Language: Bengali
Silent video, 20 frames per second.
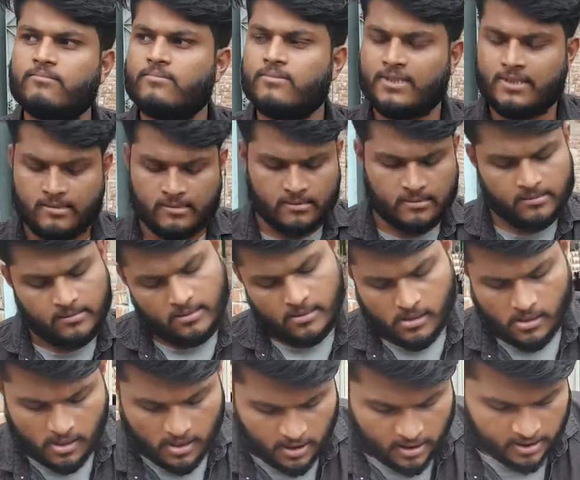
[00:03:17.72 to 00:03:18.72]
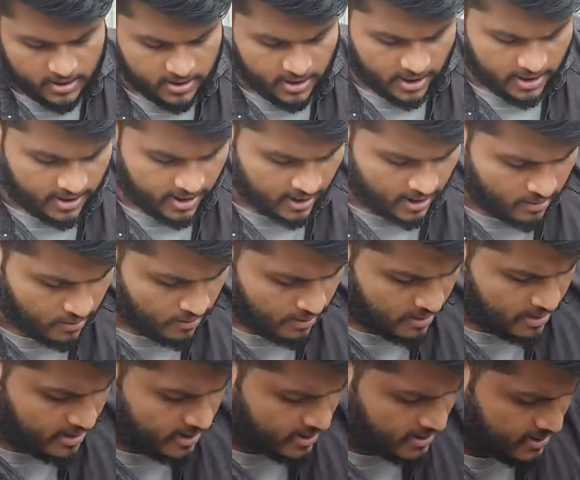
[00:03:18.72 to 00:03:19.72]
পরকালেও এই হক কিন্তু
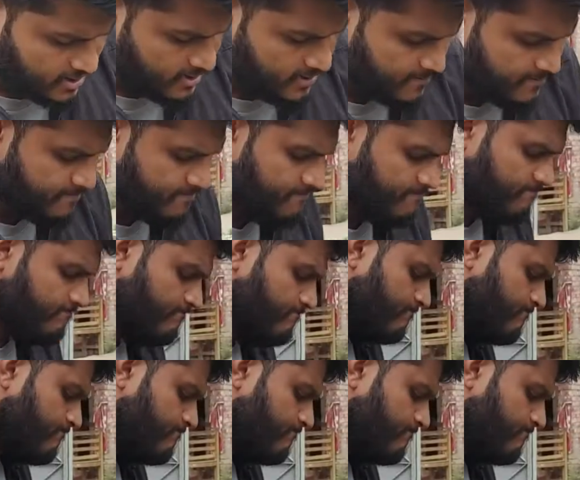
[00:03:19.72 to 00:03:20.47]
দেখে যাবে যাই বা এর